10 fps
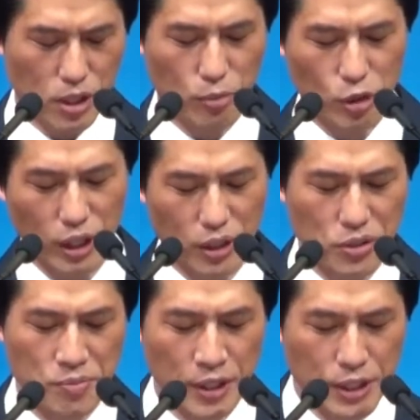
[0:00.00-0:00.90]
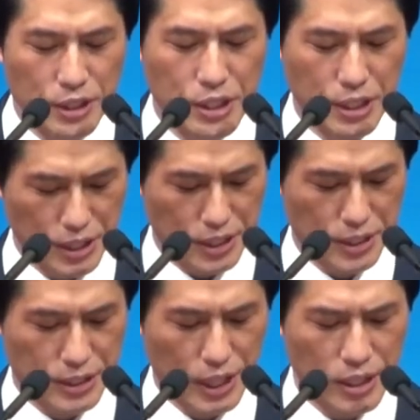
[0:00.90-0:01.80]
읽어볼까요?
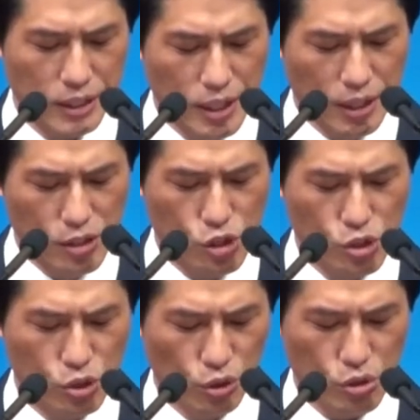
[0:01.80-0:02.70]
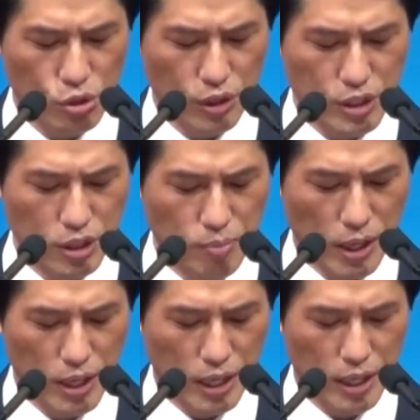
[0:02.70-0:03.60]
시작. 스스로 속이지
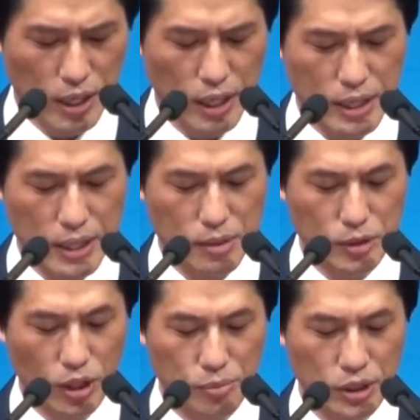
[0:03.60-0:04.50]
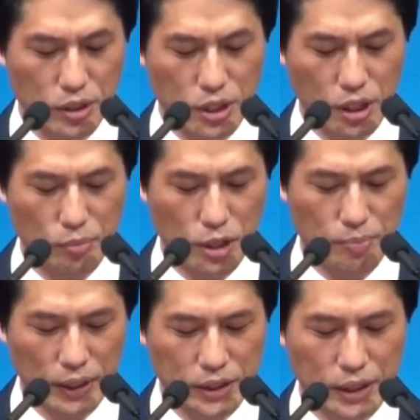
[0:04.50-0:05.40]
말라. 하나님은 업신여김을
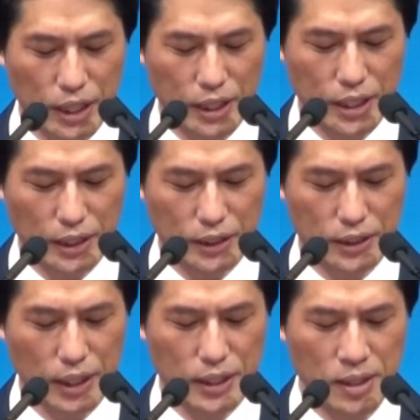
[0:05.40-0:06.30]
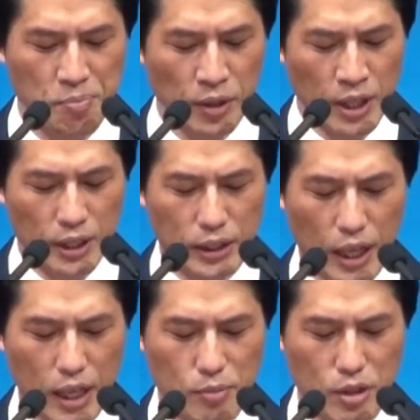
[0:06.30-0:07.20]
받지 아니하시나니
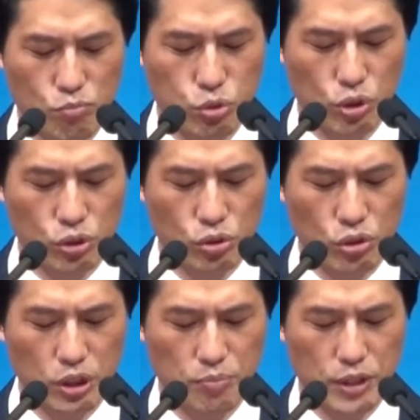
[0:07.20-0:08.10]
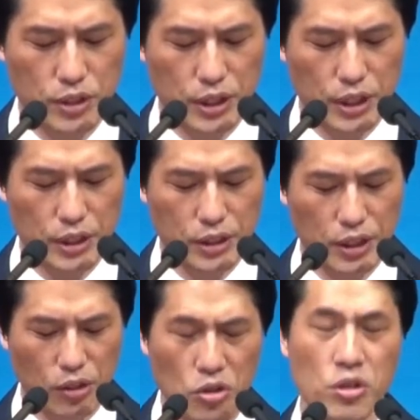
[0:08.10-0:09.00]
사람이 무엇으로 심든지
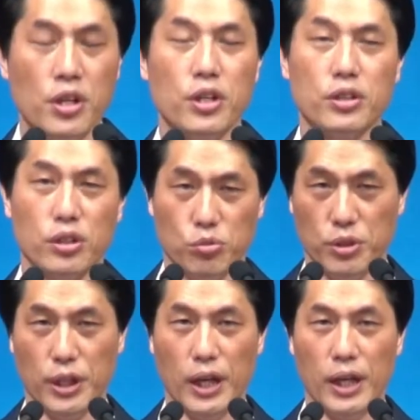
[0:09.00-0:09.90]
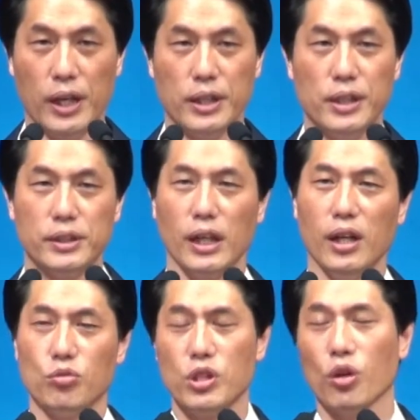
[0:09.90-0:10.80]
그대로 그두리라
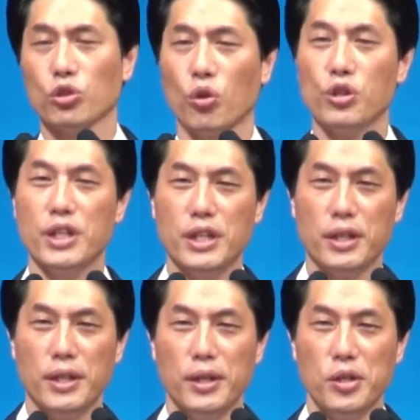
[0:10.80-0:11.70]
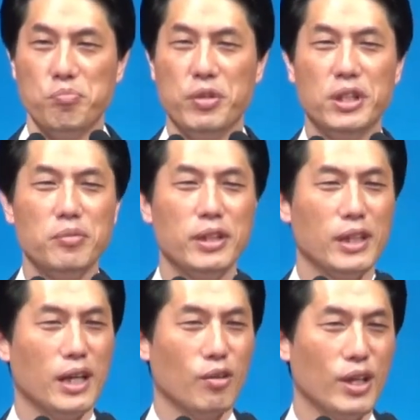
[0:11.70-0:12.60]
자, 우리 소위 믿음이
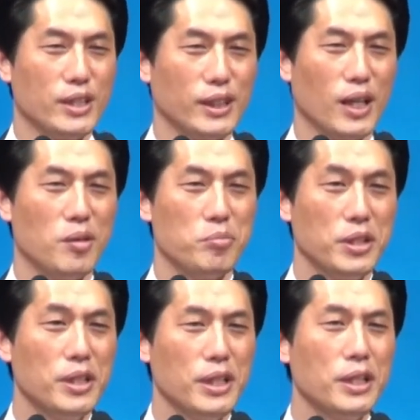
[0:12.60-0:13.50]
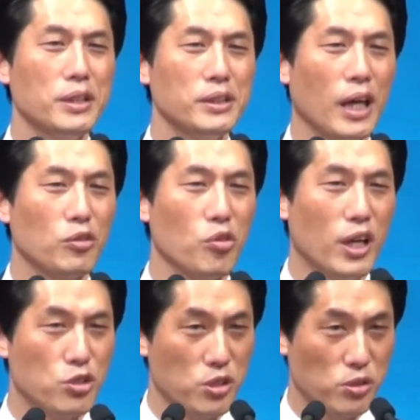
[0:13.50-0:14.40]
있다라고 하는 사람이 이런 행동할